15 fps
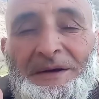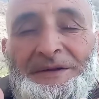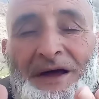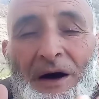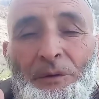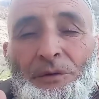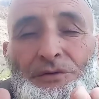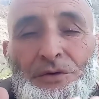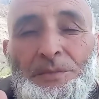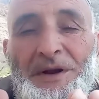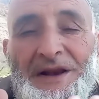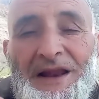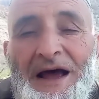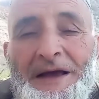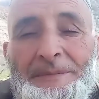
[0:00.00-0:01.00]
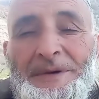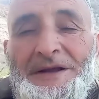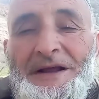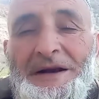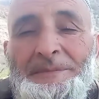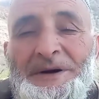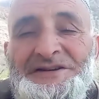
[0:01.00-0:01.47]
نعود بالله
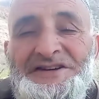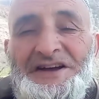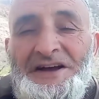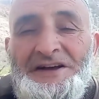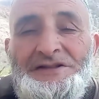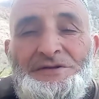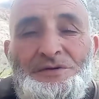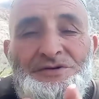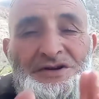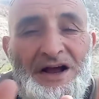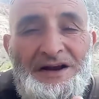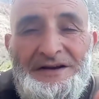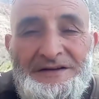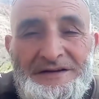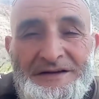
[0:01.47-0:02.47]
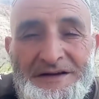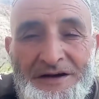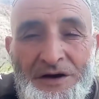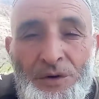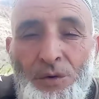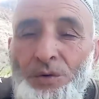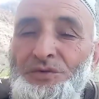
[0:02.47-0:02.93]
من المسيح الدجال
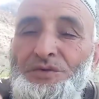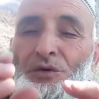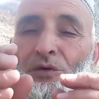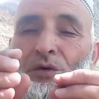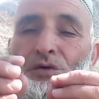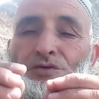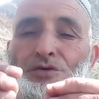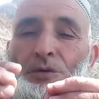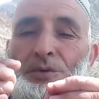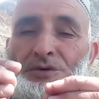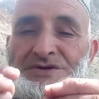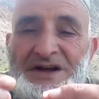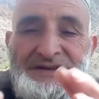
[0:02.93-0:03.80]
كل كل دبر